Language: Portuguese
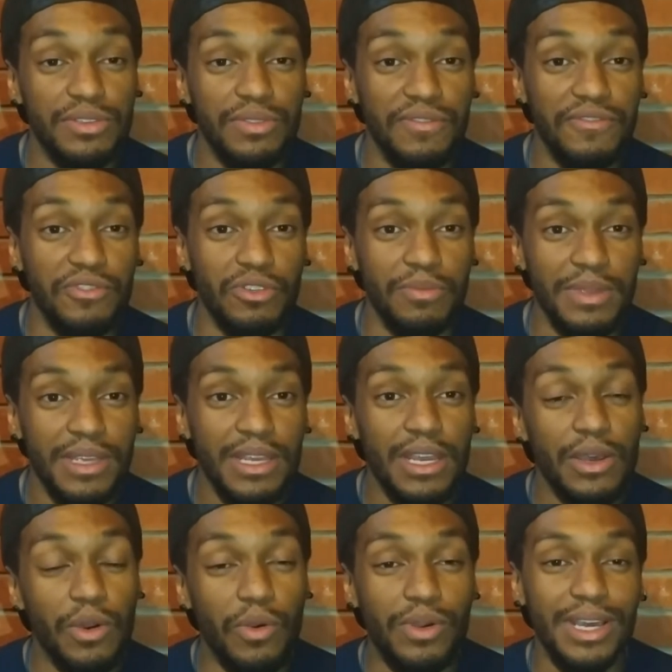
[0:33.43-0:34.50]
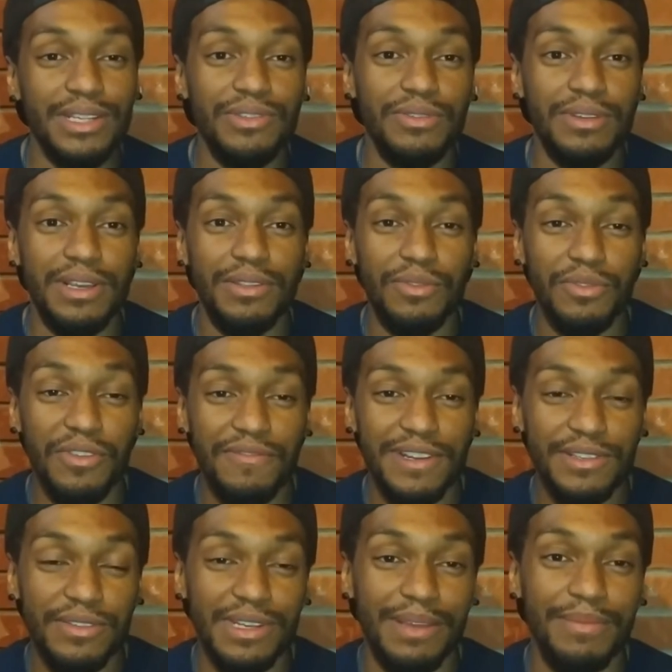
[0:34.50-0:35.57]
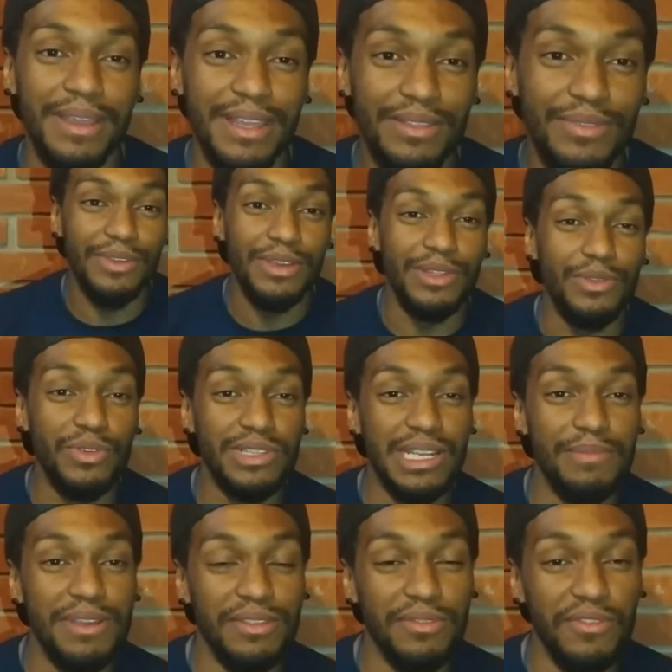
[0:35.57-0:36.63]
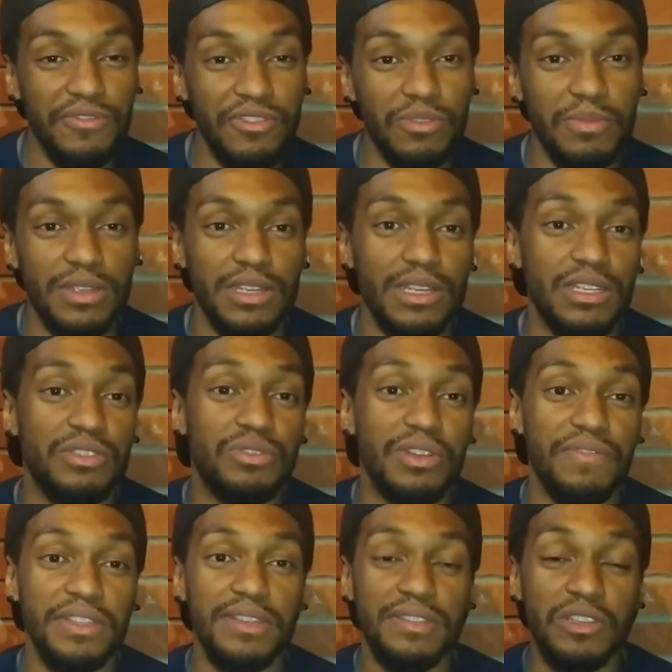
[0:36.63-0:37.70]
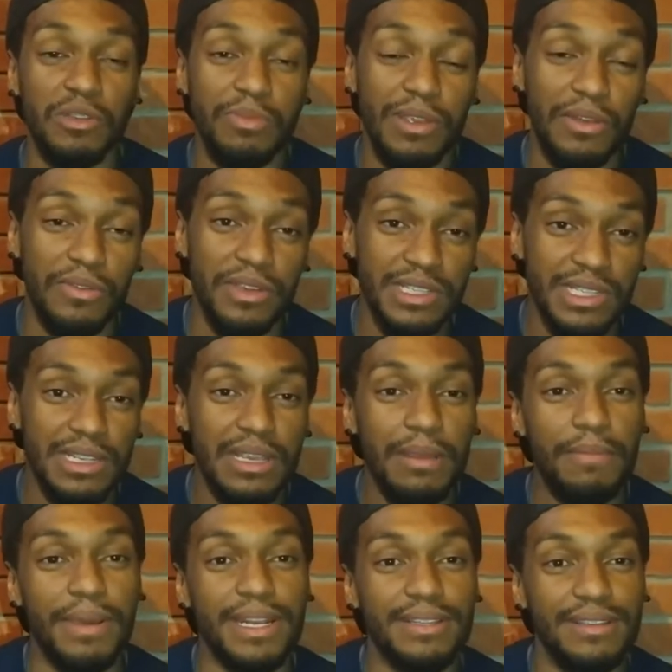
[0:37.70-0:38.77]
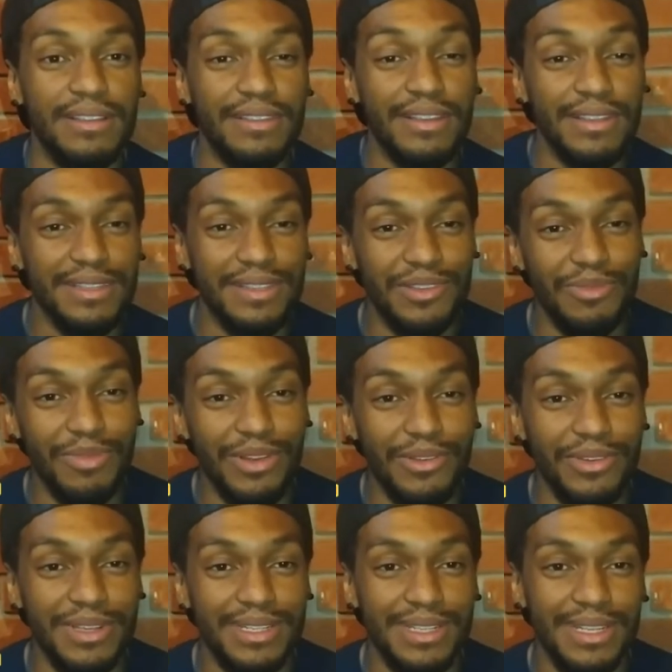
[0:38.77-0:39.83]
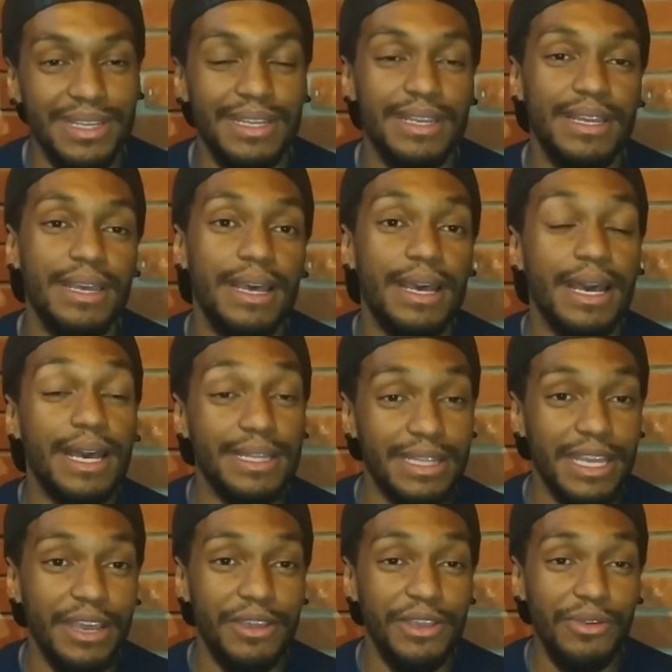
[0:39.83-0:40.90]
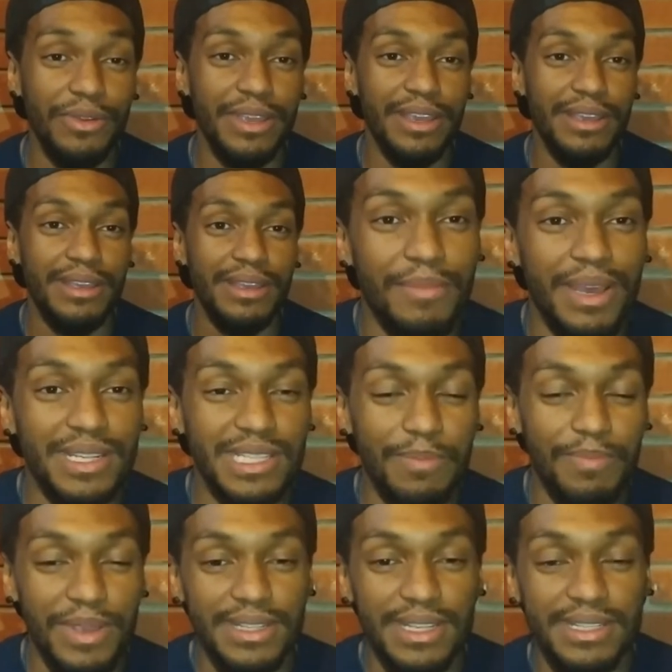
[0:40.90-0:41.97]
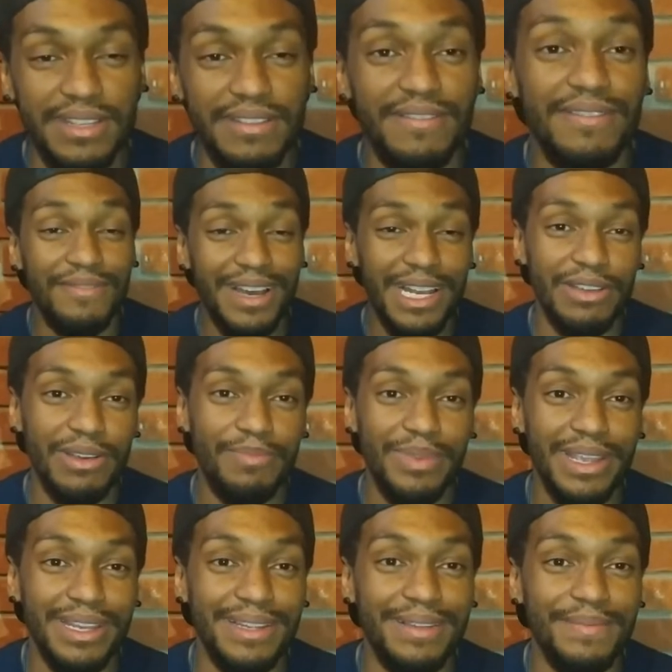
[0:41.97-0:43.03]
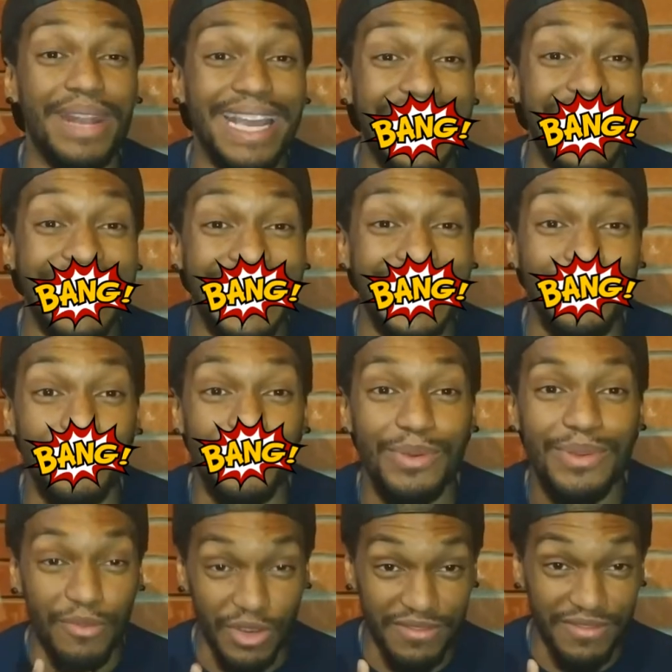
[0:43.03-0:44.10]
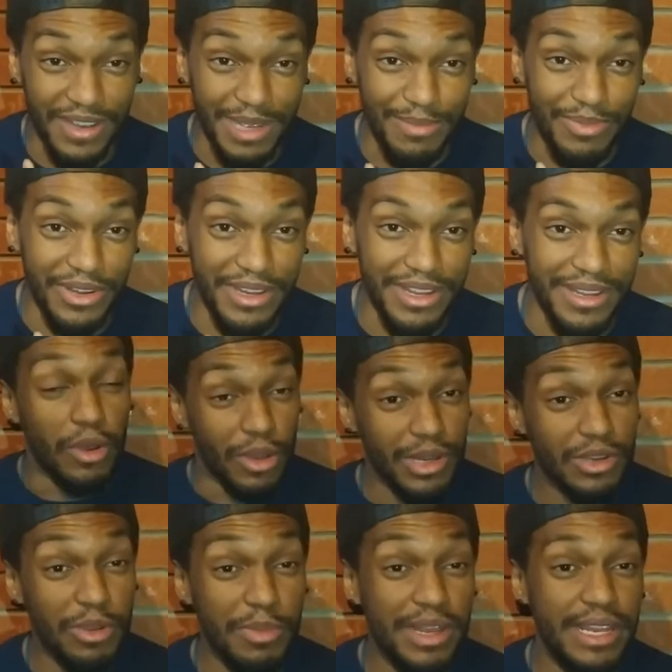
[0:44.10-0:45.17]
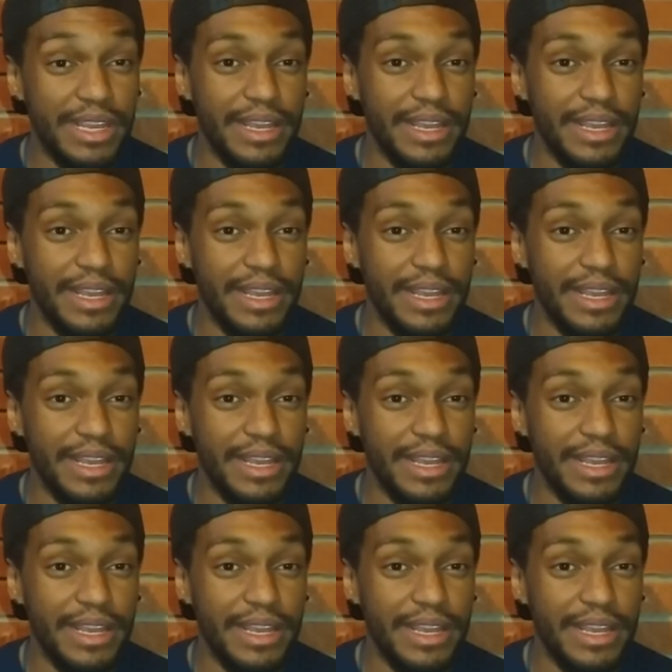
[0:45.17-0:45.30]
do filme, ocasionando no inflacionamento do orçamento do filme, de 95 milhões para 135 milhões. Até aí ok, mas você pensa assim, valeu a pena? Vou te falar por quê. Olha como ele